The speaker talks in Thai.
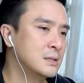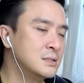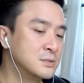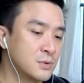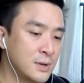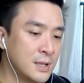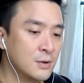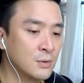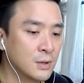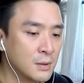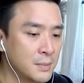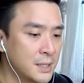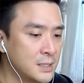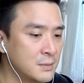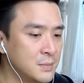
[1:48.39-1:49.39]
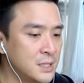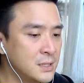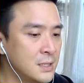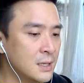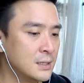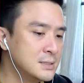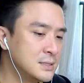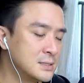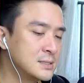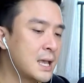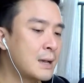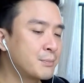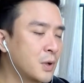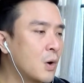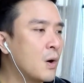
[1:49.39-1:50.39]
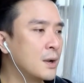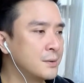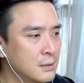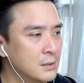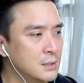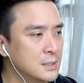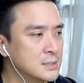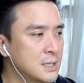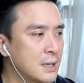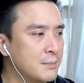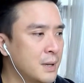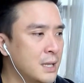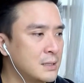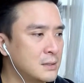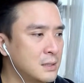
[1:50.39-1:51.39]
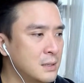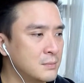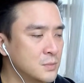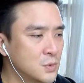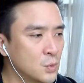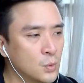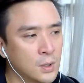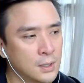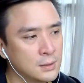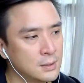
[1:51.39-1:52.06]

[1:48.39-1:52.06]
อิสราเอลแล้วก็พันธมิตรเนี่ยจะทราบก่อนก็เลยสามารถเต็มตัว